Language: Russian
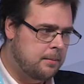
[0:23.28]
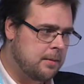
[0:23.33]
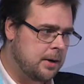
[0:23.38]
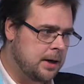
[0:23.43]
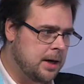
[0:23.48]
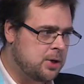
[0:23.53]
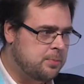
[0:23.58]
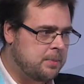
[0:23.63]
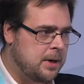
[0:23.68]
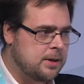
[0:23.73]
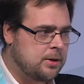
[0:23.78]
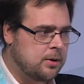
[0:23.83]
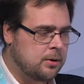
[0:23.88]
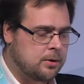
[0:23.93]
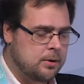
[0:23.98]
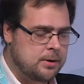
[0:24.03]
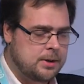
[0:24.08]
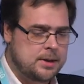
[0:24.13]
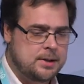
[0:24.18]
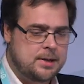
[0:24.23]
Речь
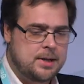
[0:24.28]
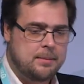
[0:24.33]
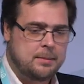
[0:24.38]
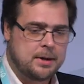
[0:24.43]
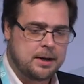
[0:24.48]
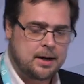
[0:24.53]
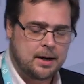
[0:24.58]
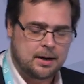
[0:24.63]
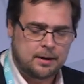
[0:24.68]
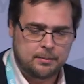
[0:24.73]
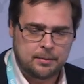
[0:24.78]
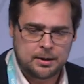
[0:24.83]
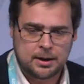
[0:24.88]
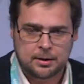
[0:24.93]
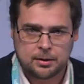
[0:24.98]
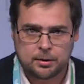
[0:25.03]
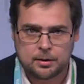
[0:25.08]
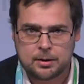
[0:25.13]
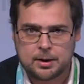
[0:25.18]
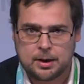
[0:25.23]
пойдет о системе Garda
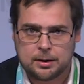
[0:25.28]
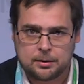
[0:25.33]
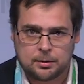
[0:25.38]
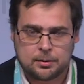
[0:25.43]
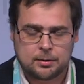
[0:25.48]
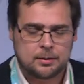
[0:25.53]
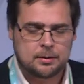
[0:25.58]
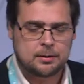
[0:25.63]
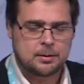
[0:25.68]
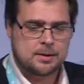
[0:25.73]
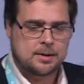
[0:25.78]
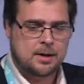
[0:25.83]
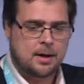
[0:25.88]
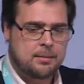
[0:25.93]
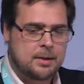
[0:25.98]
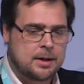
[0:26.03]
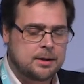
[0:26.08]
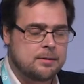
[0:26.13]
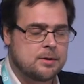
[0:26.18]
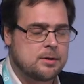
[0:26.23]
Monitor, которую
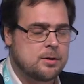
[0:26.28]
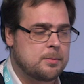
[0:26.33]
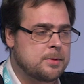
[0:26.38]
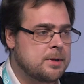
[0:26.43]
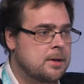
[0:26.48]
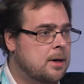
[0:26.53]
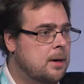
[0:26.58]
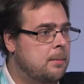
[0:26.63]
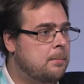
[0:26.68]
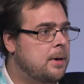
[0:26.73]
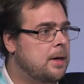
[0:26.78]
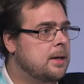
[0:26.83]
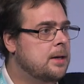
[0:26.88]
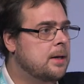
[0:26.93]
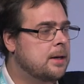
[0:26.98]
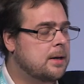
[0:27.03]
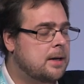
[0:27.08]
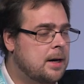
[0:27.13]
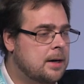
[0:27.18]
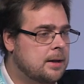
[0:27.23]
разрабатывает, собственно,
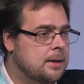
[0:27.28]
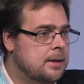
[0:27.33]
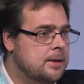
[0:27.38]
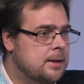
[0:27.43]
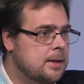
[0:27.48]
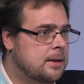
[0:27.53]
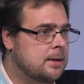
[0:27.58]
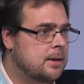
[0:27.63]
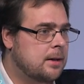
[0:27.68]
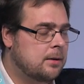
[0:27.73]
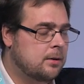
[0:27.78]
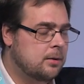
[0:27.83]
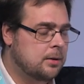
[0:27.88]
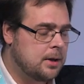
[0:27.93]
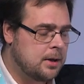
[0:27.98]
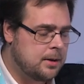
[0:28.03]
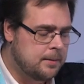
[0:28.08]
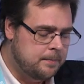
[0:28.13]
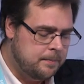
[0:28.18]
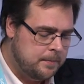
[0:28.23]
компания Garda
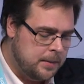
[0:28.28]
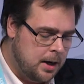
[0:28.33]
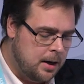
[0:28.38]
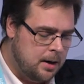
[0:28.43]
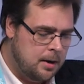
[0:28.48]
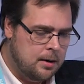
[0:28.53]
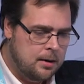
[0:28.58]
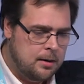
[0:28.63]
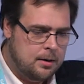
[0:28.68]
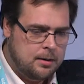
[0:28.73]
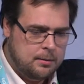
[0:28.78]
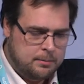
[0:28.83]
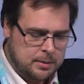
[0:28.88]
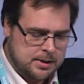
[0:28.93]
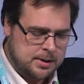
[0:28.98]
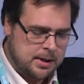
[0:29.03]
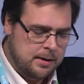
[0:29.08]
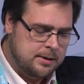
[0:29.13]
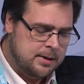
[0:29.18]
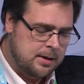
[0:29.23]
Технологии,
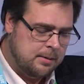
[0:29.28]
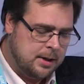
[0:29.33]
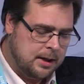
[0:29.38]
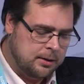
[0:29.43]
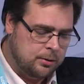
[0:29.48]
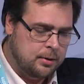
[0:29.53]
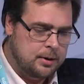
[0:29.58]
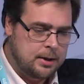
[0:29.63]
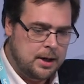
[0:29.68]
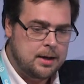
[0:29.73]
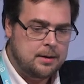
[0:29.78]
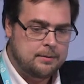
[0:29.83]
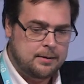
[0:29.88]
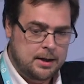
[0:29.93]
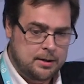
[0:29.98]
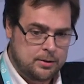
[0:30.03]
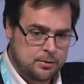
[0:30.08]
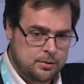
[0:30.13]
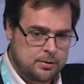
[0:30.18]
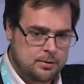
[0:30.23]
представителем которой я
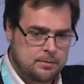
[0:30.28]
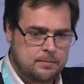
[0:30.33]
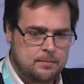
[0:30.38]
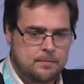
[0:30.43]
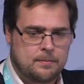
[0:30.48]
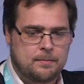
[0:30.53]
являюсь.